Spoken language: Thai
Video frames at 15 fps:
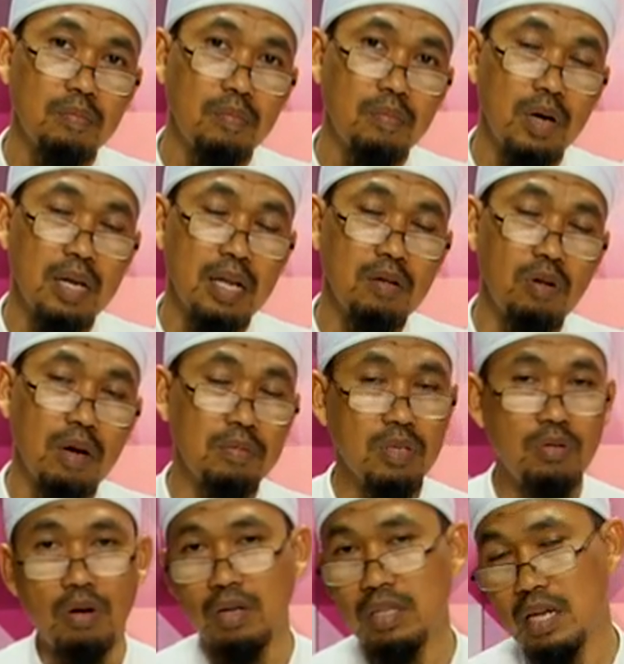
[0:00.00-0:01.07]
เพราะฉะนั้นความสะ
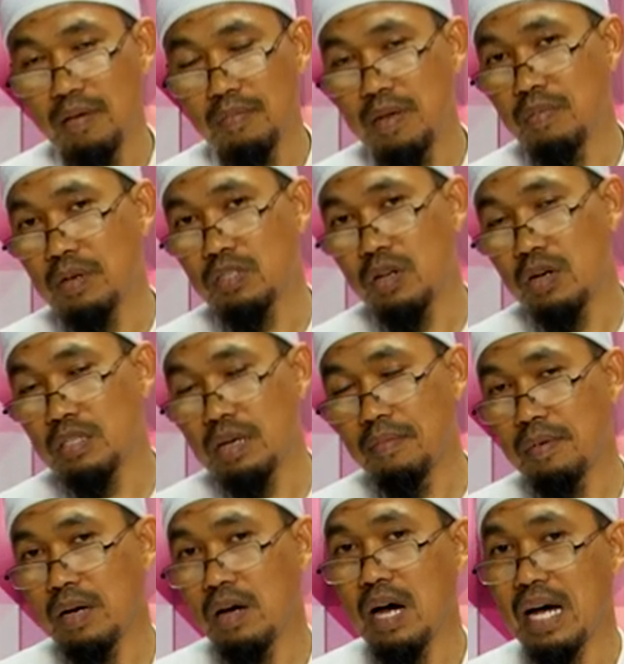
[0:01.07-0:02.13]
ดวกของท่านนบีมุฮัมมัด ศ็อลลัลลอฮุอะ
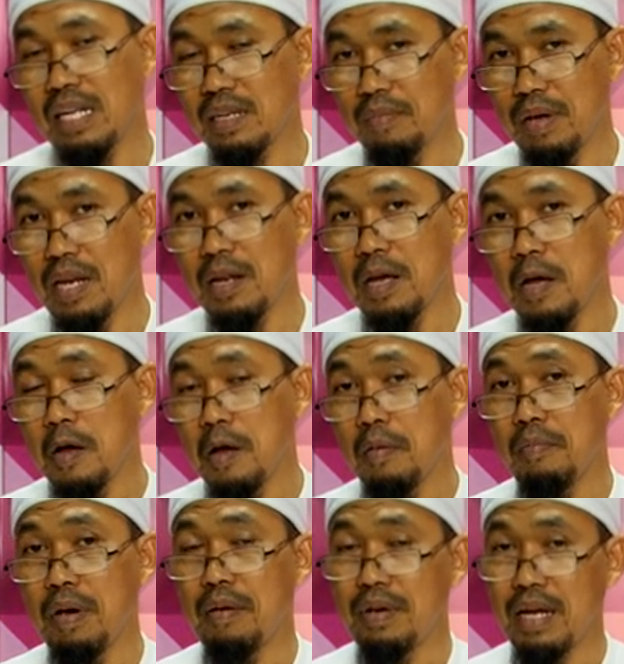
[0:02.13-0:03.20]
ลัยฮิวะซัลลัมก็อาจจะเป็น
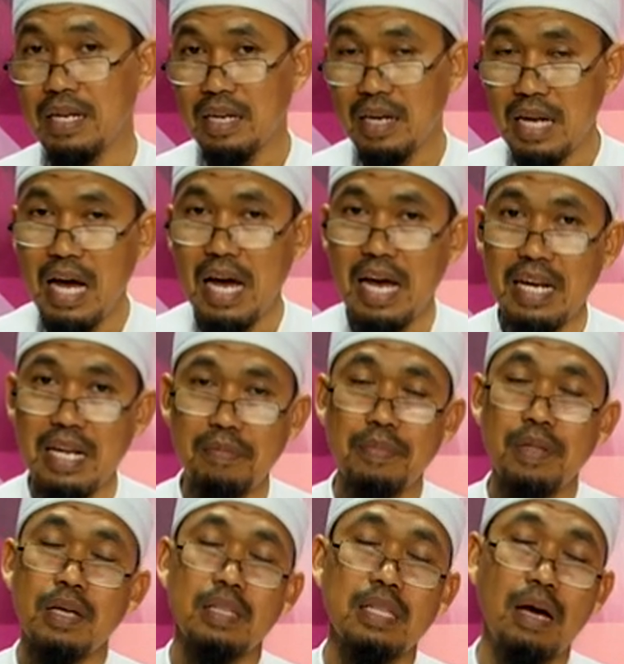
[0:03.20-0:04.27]
แบบนั้นก็ได้นะครับ
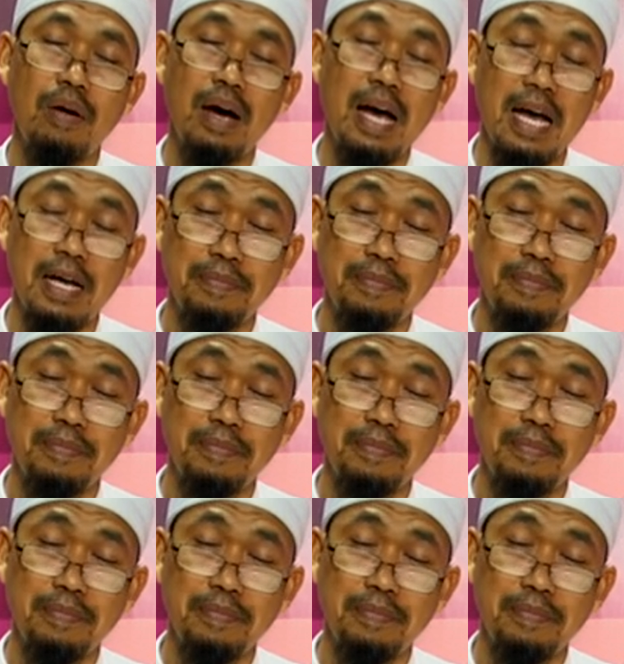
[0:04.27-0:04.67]
แต่ว่า